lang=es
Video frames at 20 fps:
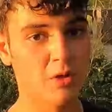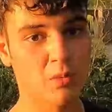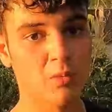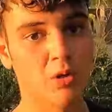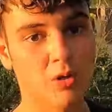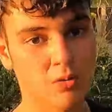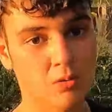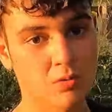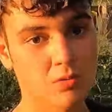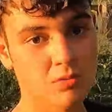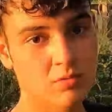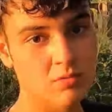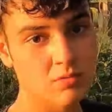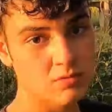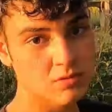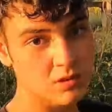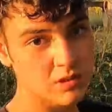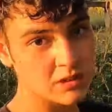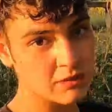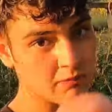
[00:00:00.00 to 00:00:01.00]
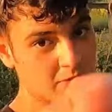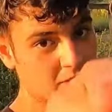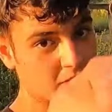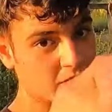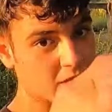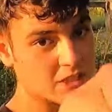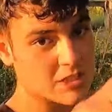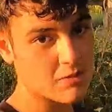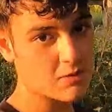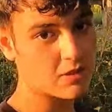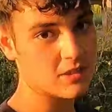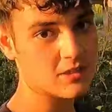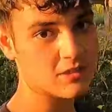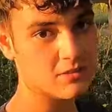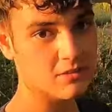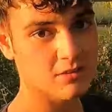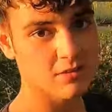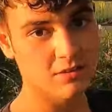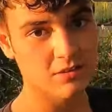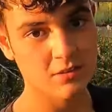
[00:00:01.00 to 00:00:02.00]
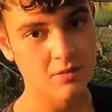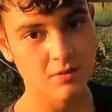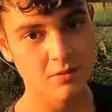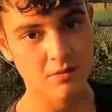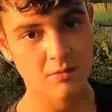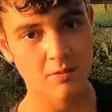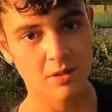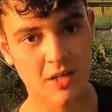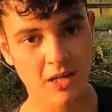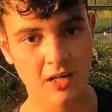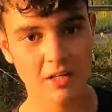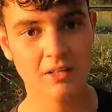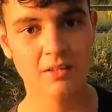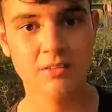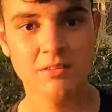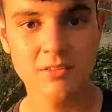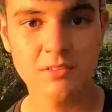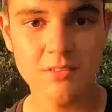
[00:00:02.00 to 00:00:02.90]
pero bueno, se a intentar, chavales. Venga,